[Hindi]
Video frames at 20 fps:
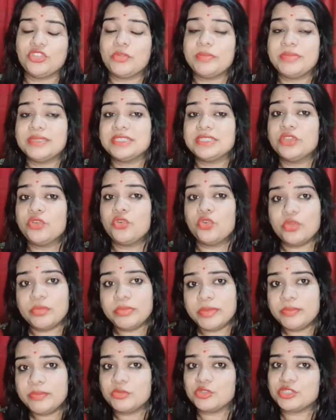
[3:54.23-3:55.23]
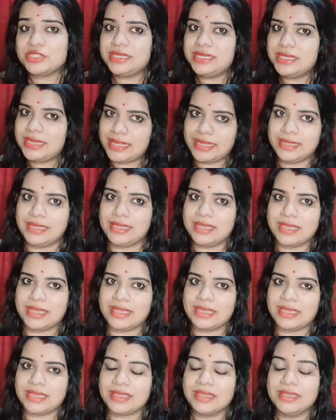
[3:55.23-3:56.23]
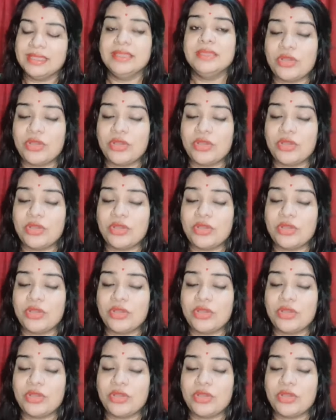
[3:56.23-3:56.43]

तौर पर इसकी कोई भी पुष्टि नहीं की गई है